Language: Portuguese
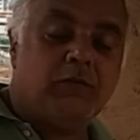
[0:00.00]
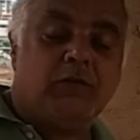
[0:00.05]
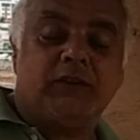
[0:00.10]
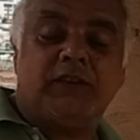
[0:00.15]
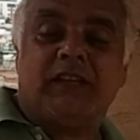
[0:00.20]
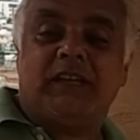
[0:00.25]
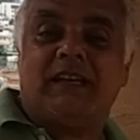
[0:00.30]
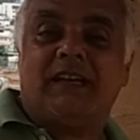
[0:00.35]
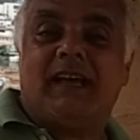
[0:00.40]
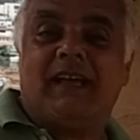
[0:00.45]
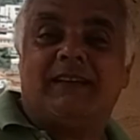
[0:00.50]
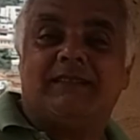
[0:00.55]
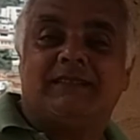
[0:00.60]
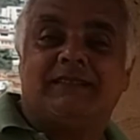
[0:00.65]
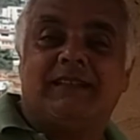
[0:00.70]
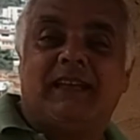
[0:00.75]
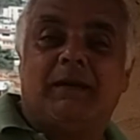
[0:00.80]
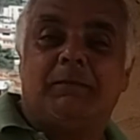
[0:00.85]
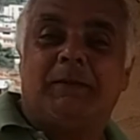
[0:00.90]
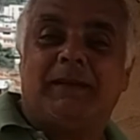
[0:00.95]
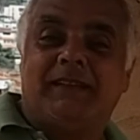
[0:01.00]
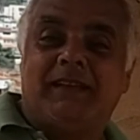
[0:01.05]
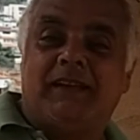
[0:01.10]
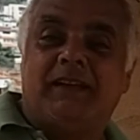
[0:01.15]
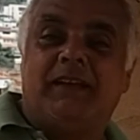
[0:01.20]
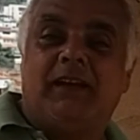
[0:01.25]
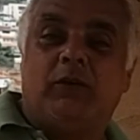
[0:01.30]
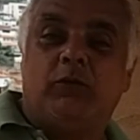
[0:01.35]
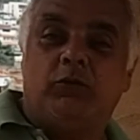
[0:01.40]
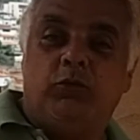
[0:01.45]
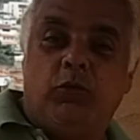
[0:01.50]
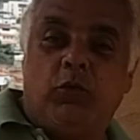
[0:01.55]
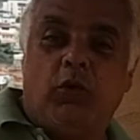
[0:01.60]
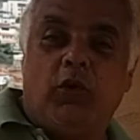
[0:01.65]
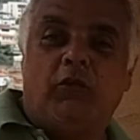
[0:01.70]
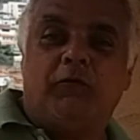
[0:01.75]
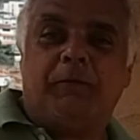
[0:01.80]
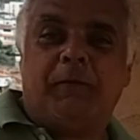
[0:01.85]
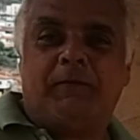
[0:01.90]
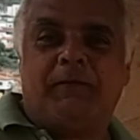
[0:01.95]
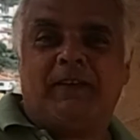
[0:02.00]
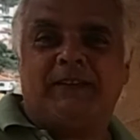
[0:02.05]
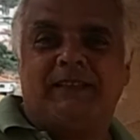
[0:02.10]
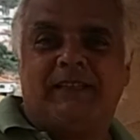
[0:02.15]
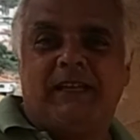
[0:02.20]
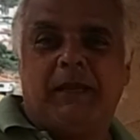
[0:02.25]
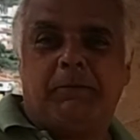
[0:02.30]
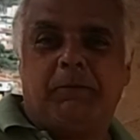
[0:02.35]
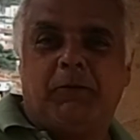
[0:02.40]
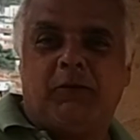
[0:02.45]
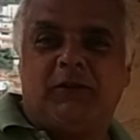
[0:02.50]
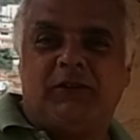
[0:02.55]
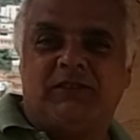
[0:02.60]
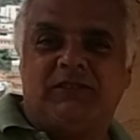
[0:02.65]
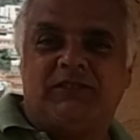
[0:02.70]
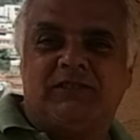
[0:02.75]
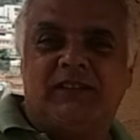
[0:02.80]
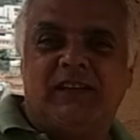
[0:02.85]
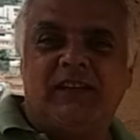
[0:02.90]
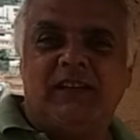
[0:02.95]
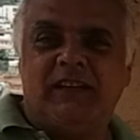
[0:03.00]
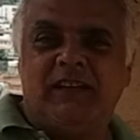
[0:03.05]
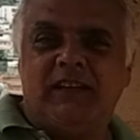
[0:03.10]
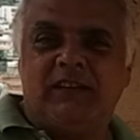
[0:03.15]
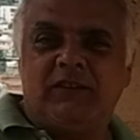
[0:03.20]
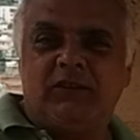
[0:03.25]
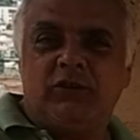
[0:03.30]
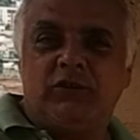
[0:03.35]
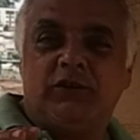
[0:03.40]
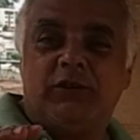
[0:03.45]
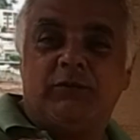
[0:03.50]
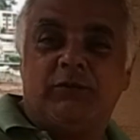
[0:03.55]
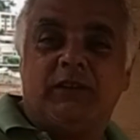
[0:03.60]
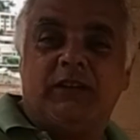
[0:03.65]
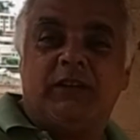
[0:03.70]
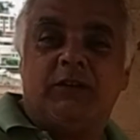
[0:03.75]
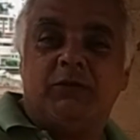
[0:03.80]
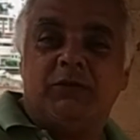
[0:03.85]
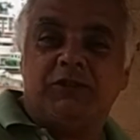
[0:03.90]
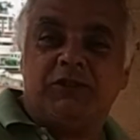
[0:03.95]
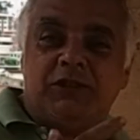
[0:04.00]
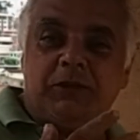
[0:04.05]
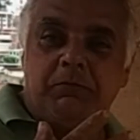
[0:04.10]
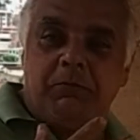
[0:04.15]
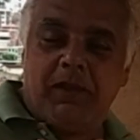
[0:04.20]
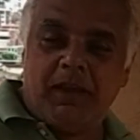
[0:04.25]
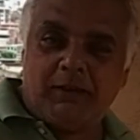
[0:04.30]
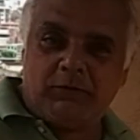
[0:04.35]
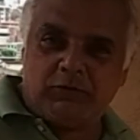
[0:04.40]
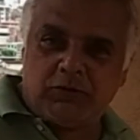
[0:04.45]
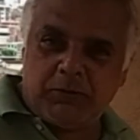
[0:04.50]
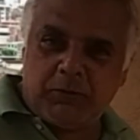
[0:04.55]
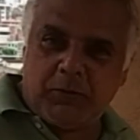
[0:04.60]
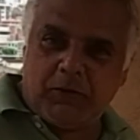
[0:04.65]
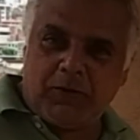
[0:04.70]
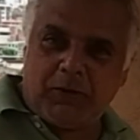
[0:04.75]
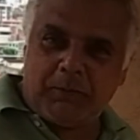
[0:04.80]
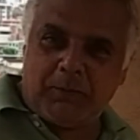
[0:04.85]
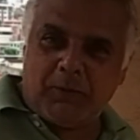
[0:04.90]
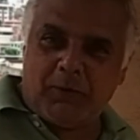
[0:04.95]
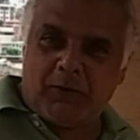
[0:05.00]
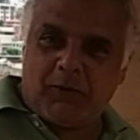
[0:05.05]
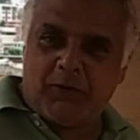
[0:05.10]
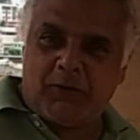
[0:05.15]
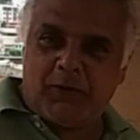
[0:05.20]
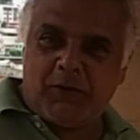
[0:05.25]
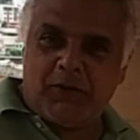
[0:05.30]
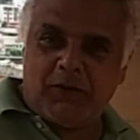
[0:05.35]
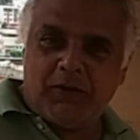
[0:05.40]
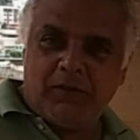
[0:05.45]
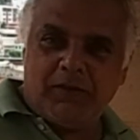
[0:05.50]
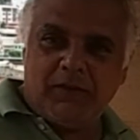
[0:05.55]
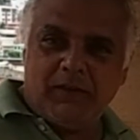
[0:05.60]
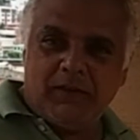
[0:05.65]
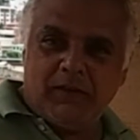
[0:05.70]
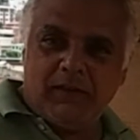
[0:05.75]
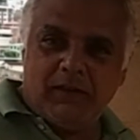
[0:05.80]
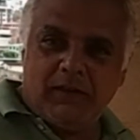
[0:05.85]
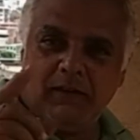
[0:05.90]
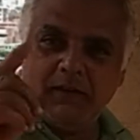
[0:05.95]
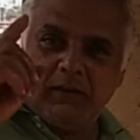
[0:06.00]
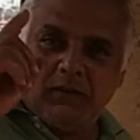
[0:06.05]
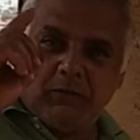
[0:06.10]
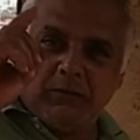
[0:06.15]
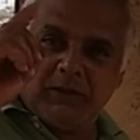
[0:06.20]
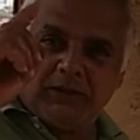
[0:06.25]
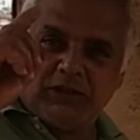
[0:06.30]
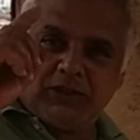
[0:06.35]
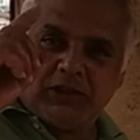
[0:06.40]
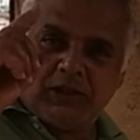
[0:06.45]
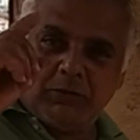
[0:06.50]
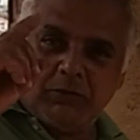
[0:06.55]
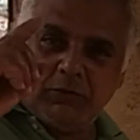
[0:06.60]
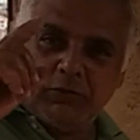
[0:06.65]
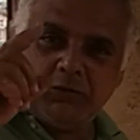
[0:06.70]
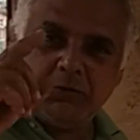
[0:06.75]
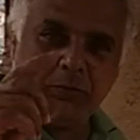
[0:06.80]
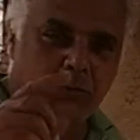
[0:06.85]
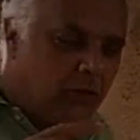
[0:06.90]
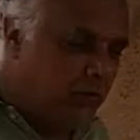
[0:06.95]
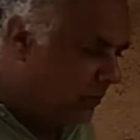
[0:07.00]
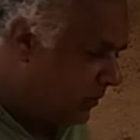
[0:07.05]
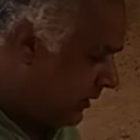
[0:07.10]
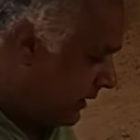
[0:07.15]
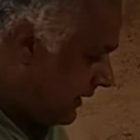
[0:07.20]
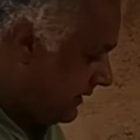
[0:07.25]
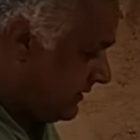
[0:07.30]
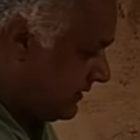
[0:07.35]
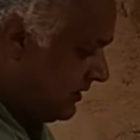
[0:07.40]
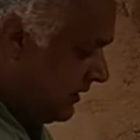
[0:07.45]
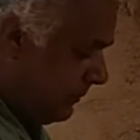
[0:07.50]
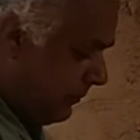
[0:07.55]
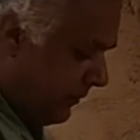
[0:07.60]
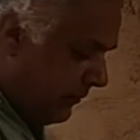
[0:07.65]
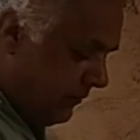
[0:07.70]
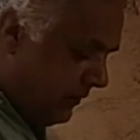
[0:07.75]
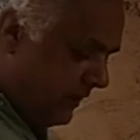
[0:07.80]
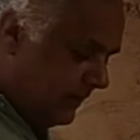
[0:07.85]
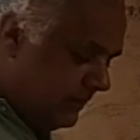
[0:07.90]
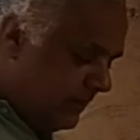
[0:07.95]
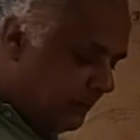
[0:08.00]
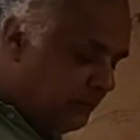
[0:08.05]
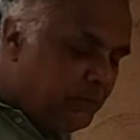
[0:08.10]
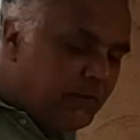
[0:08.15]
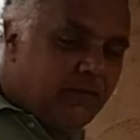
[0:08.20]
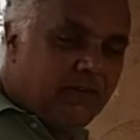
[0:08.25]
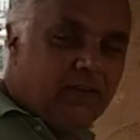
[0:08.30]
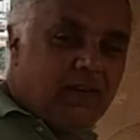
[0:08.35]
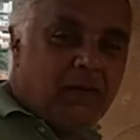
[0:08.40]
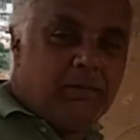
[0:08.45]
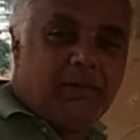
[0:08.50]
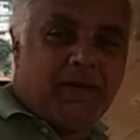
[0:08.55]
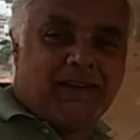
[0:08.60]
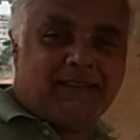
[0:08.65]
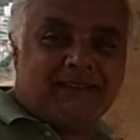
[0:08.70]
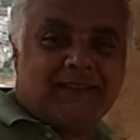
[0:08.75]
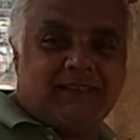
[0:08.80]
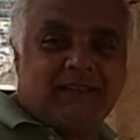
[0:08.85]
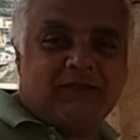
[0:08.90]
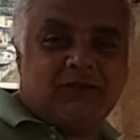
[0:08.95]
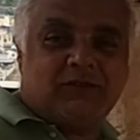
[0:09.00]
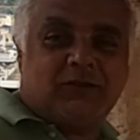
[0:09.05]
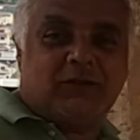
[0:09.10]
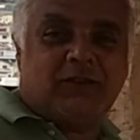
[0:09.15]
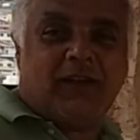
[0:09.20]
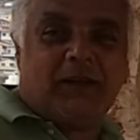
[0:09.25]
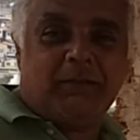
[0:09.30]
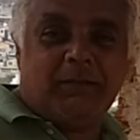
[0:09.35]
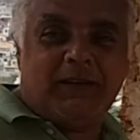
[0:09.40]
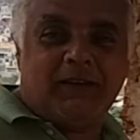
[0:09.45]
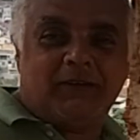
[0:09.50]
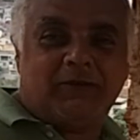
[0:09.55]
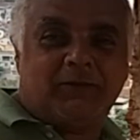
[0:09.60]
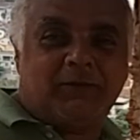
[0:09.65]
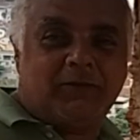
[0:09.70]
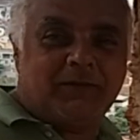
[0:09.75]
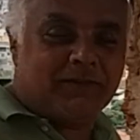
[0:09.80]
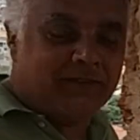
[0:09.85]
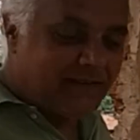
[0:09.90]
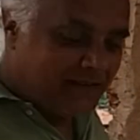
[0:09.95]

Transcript: eu vou ter que gastar material novo para fazer depois. Então eu já vou dando um enchimento de pouco a pouco. Uma dica muito boa. Aí você já aproveita a massa nesse lugar mesmo.